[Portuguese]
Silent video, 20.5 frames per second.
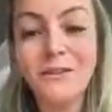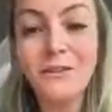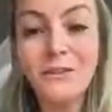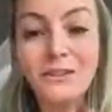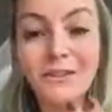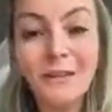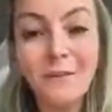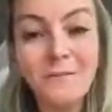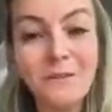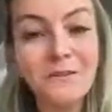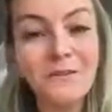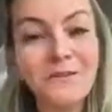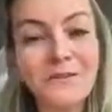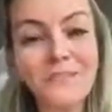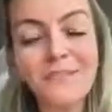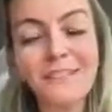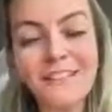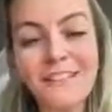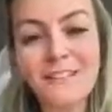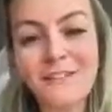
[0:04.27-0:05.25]
Contar para
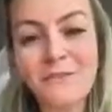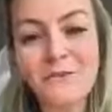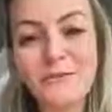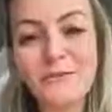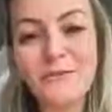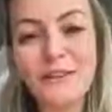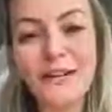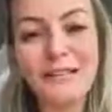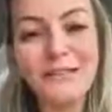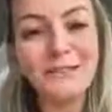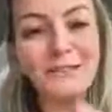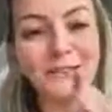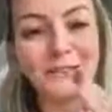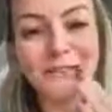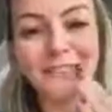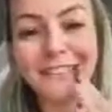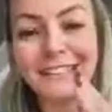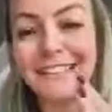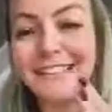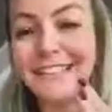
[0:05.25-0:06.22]
vocês um
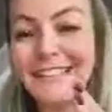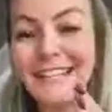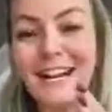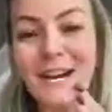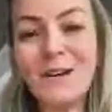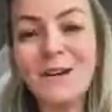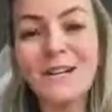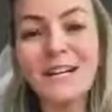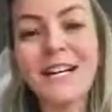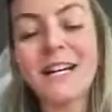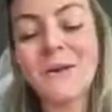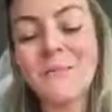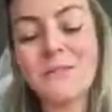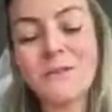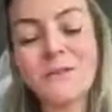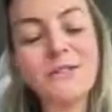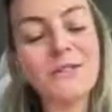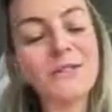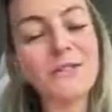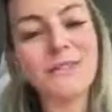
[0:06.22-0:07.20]
fato legal que
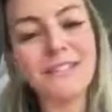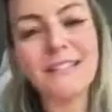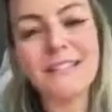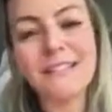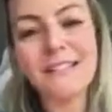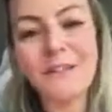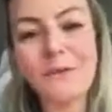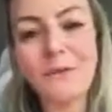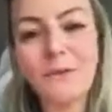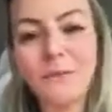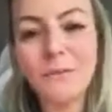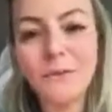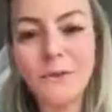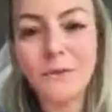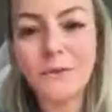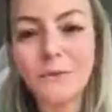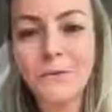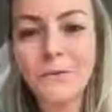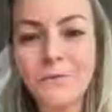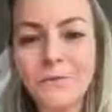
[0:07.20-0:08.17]
acabou de acontecer
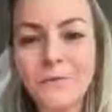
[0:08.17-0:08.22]
comigo.